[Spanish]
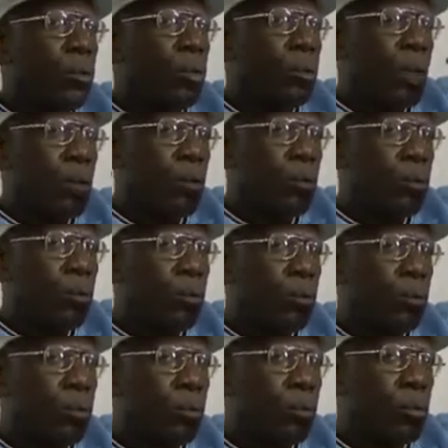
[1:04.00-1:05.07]
usa
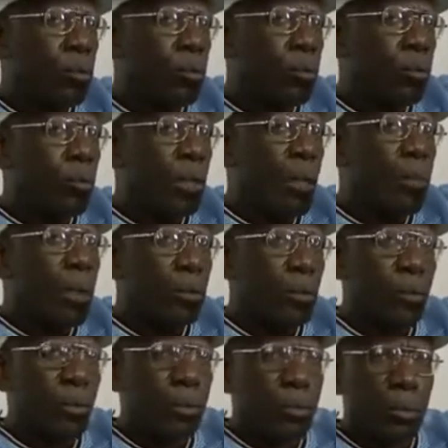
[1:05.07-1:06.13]
un, un
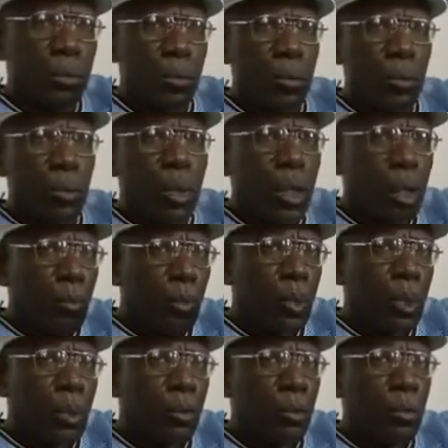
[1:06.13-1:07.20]
diapasón con el que
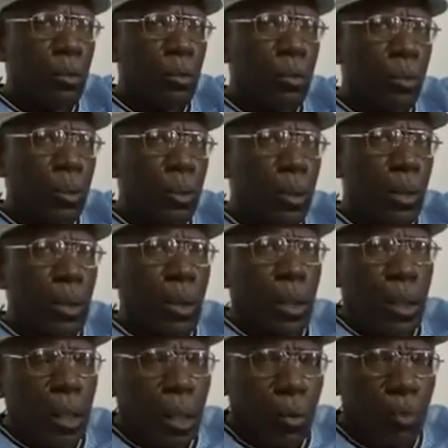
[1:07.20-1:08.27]
pone el tono
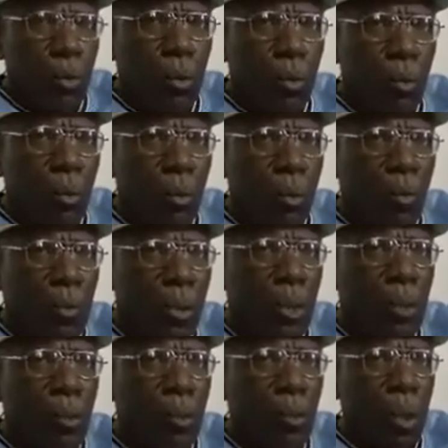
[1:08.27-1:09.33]
y todo el mundo afina
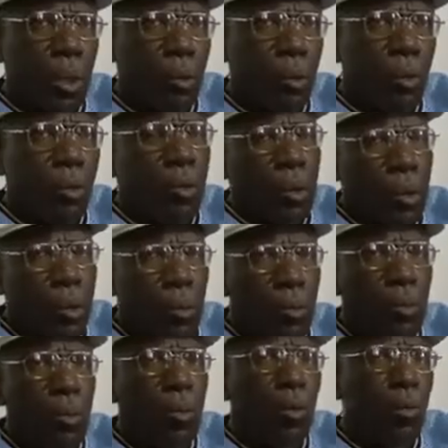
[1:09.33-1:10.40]
el, coro y todo el
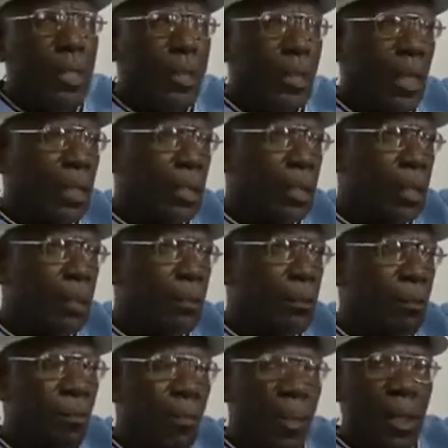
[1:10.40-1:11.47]
mundo comienza a cantar.
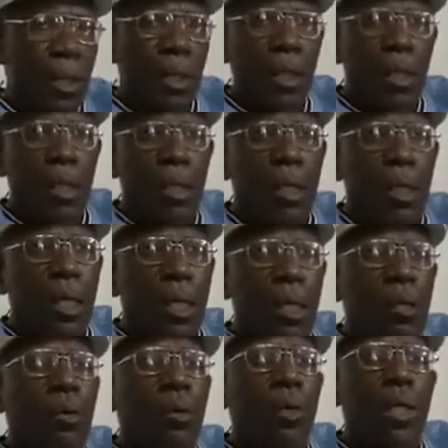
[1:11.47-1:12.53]
En
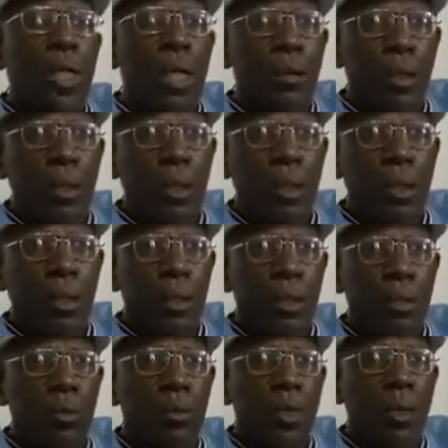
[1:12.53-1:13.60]
el coro clave
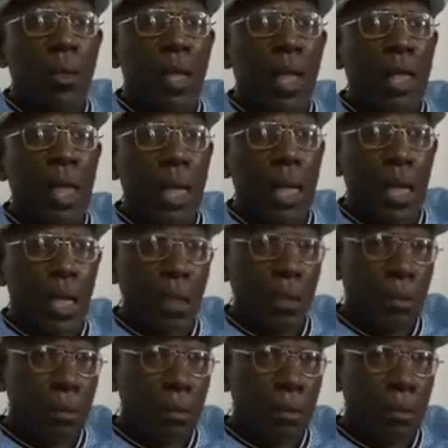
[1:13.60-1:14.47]
se usaba la diana